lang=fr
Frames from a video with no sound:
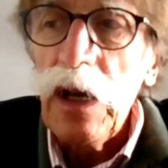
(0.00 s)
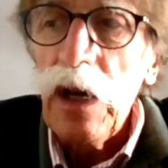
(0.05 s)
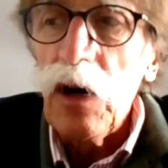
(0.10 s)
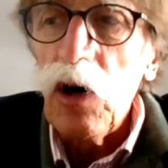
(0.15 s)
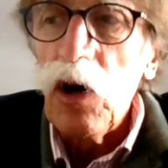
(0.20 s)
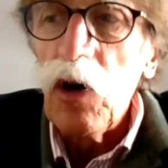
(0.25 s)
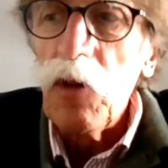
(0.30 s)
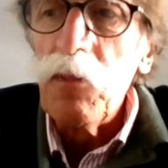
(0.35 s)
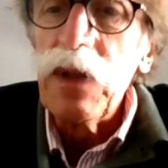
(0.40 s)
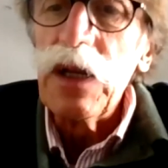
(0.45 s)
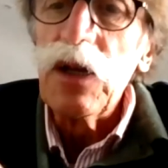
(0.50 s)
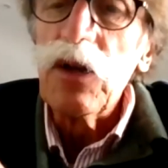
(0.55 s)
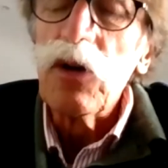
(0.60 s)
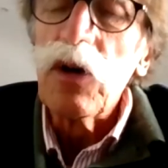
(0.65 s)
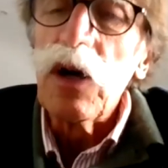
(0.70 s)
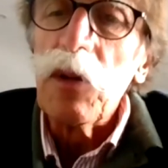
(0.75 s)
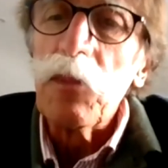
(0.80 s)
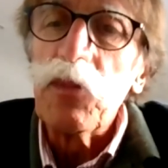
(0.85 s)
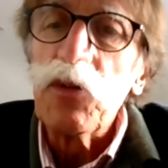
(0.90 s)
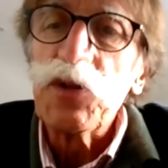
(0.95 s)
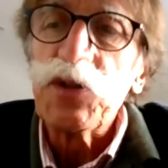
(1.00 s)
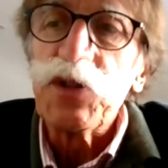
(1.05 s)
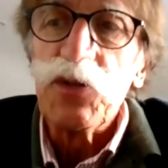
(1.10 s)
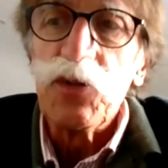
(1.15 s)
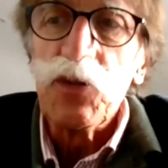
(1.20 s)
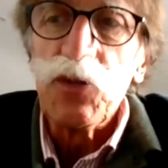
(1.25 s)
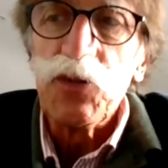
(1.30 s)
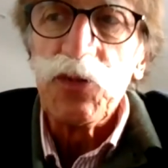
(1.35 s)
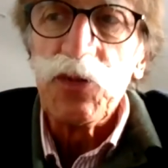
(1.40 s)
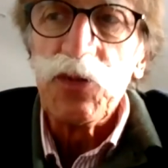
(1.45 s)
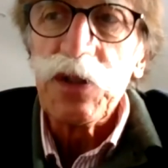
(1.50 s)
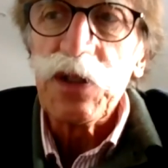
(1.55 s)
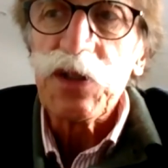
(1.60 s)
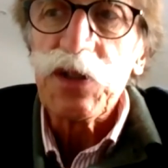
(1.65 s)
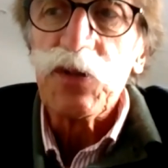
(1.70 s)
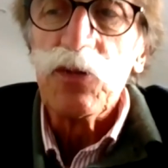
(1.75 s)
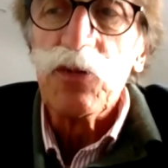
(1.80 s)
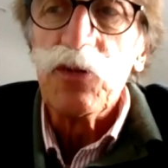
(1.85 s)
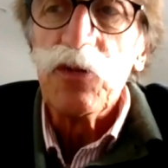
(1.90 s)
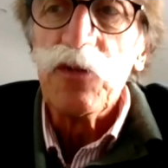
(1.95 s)
en mêlant un peu ces deux
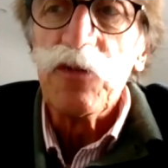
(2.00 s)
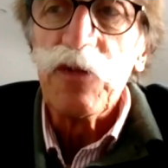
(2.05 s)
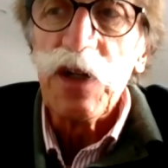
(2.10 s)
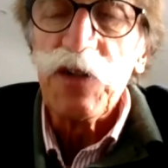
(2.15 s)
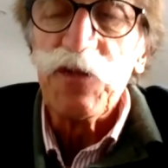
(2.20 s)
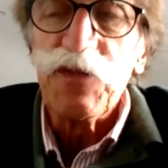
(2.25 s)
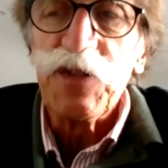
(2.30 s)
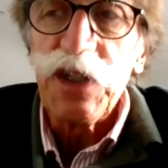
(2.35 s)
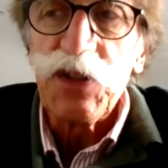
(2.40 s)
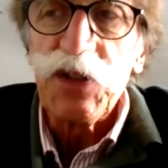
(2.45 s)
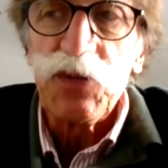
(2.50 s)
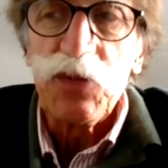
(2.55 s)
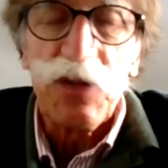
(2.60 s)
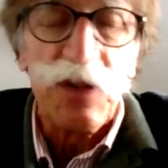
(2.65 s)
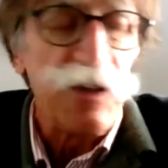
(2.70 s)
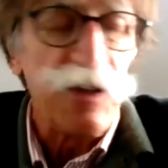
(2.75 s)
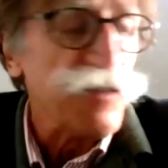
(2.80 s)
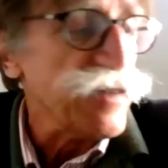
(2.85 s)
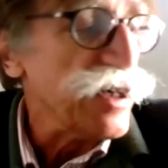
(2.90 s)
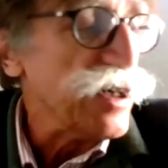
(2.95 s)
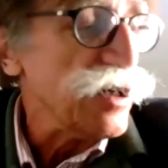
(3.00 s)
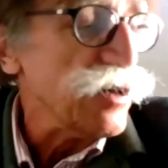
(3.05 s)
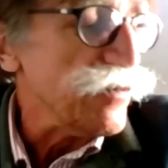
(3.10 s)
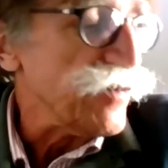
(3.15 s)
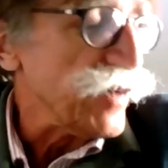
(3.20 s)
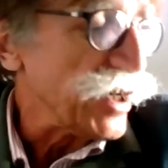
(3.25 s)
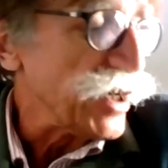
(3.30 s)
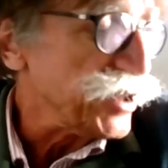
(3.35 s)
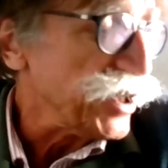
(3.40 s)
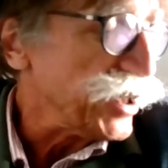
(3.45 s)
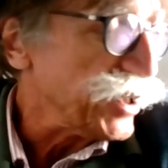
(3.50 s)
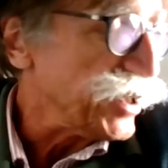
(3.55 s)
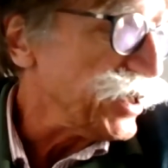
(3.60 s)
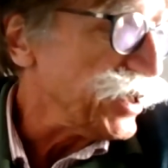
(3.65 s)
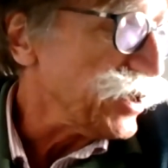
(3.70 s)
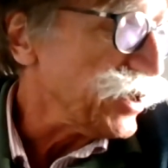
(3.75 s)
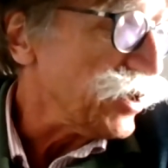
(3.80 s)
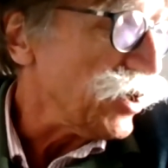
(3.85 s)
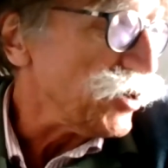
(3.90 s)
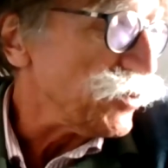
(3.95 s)
sujets de, vérification des faits, le
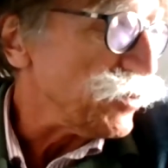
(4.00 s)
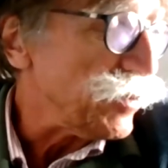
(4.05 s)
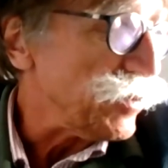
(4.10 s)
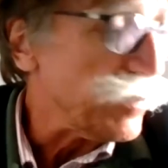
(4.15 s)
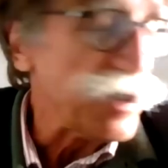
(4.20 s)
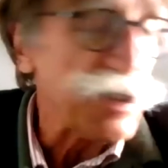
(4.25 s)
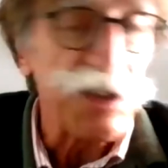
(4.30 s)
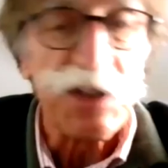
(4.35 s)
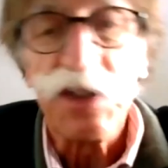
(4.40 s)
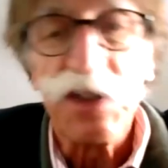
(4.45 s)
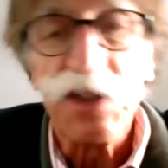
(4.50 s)
fact-checking, alors je ne vais pas